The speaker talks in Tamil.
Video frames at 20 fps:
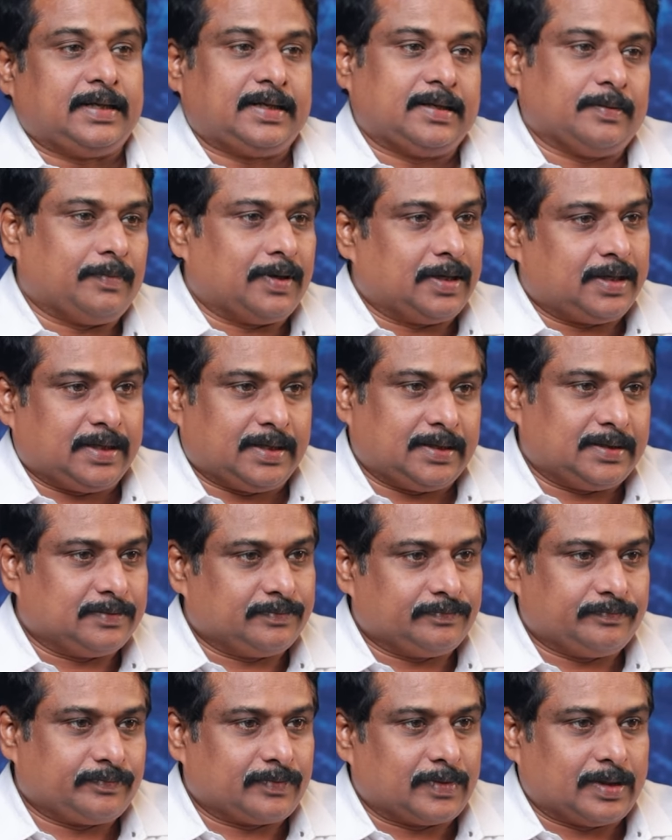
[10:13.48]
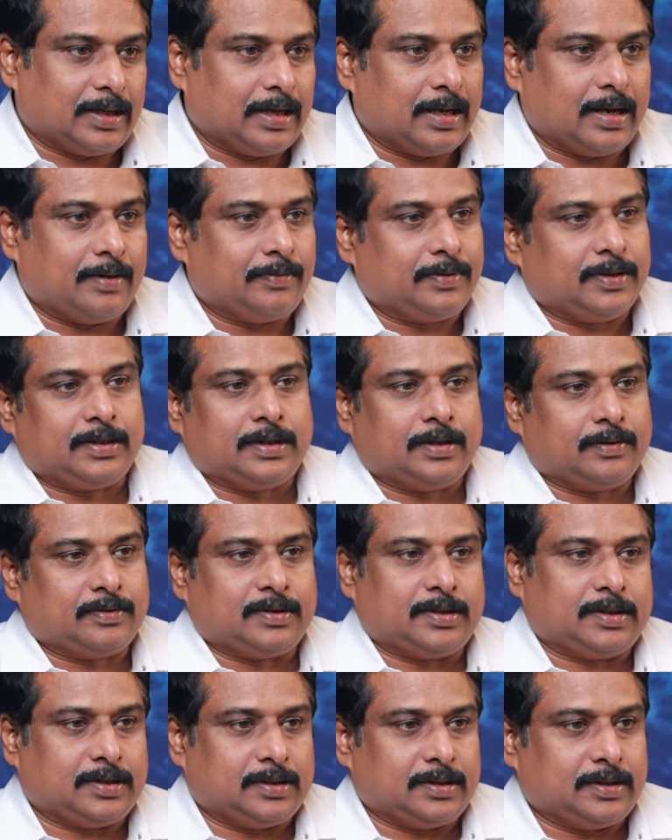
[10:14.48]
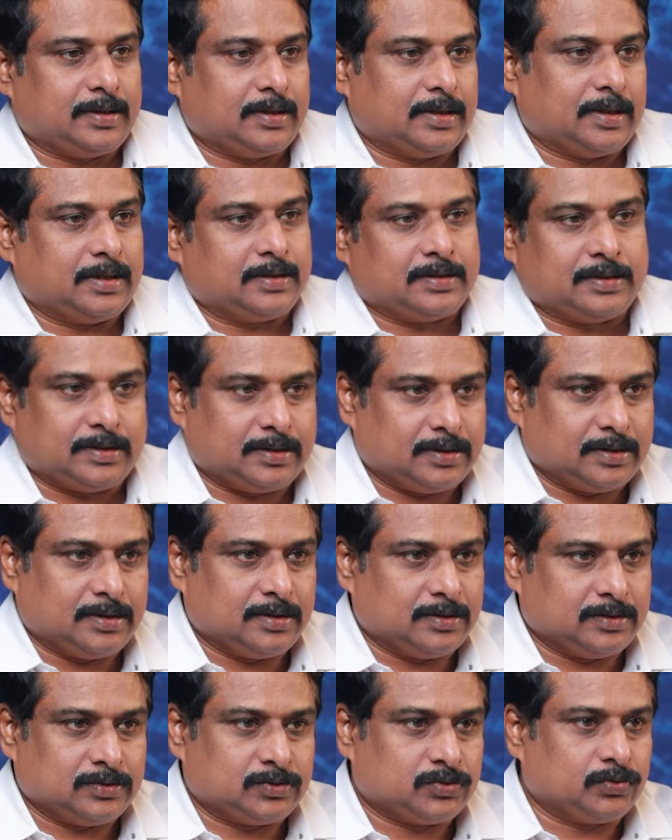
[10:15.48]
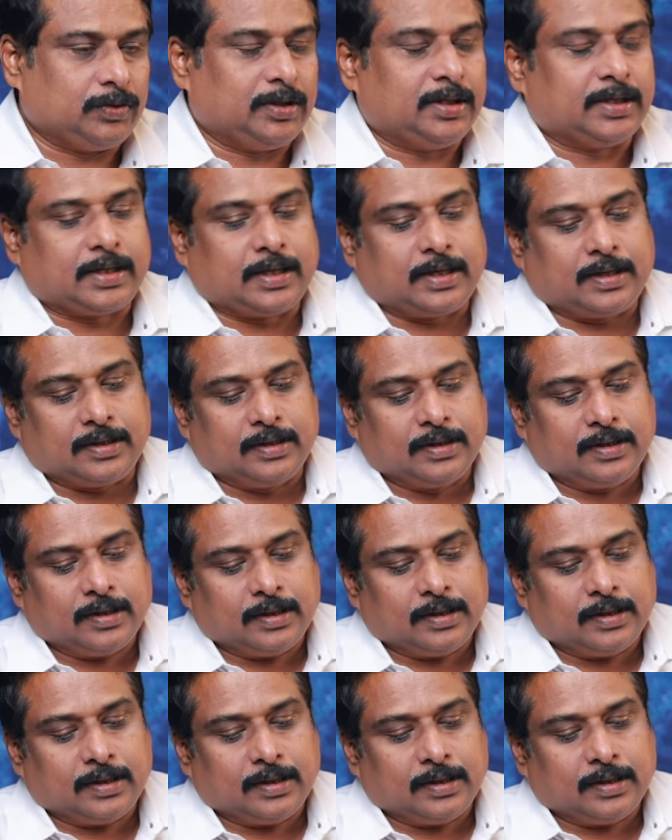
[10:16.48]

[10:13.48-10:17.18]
நடிக்க மாட்டேன் அப்படின்னு அவர் அதை சொல்லிடுறார்